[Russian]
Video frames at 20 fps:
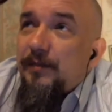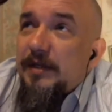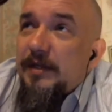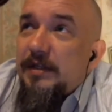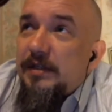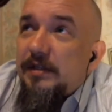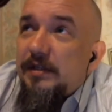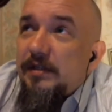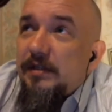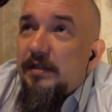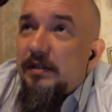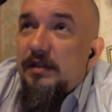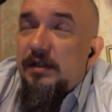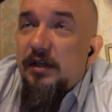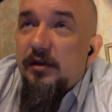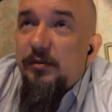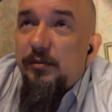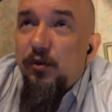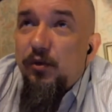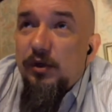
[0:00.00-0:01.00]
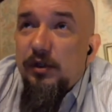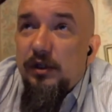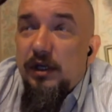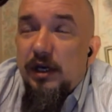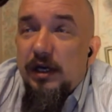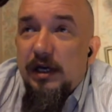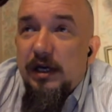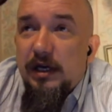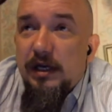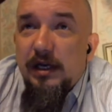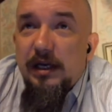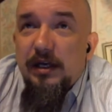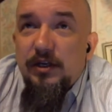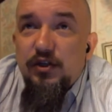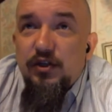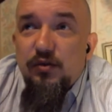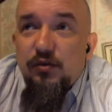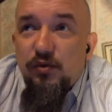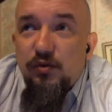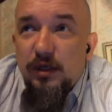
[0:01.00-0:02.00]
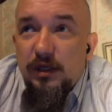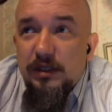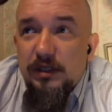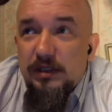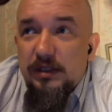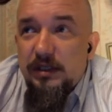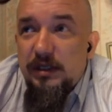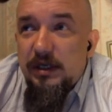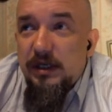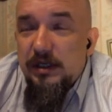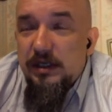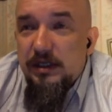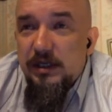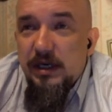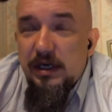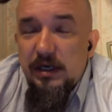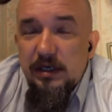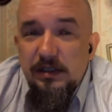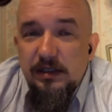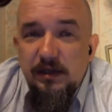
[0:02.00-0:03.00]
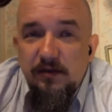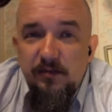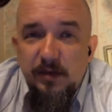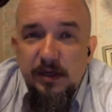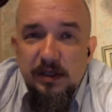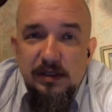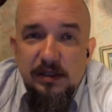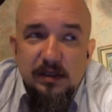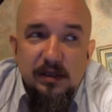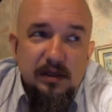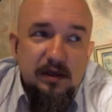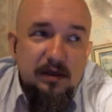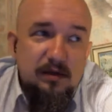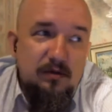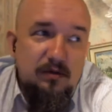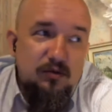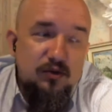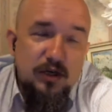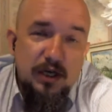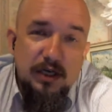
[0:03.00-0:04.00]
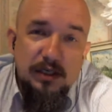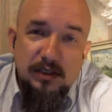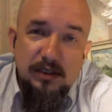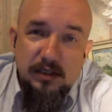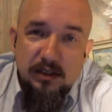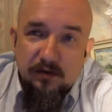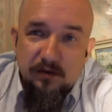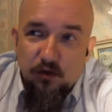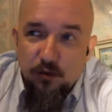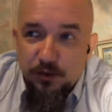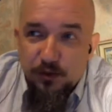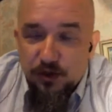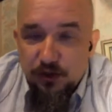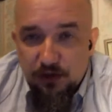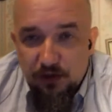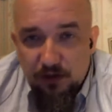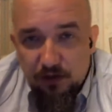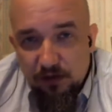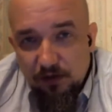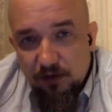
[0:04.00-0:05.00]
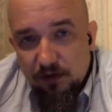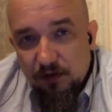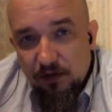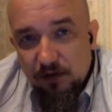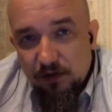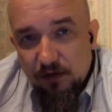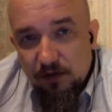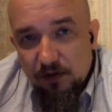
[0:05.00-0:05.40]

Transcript: с тех пор, так или иначе, у нас есть некие совместные участие в общих э,